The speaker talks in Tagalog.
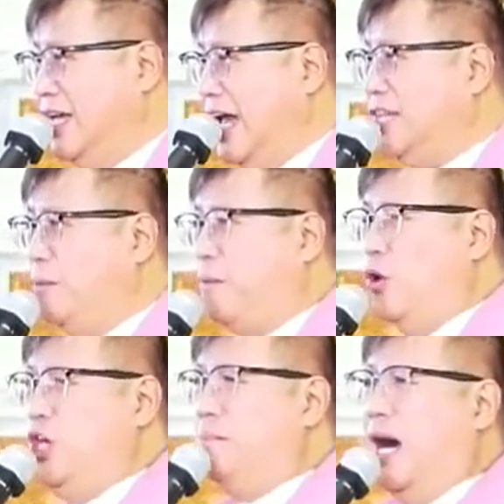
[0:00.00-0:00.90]
Ito po
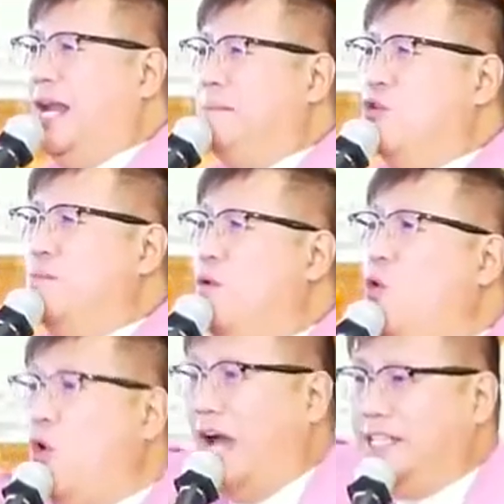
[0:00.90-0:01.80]
yung mga
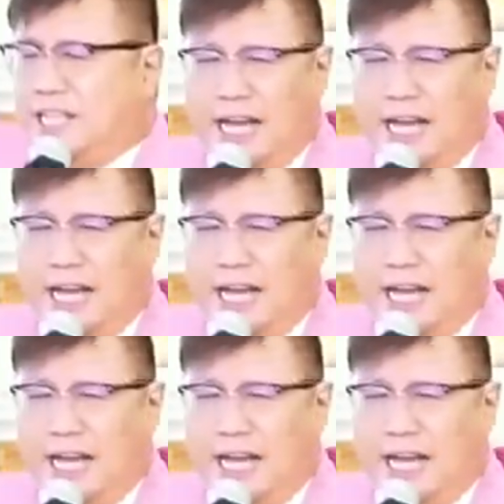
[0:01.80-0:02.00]
namumuhay sa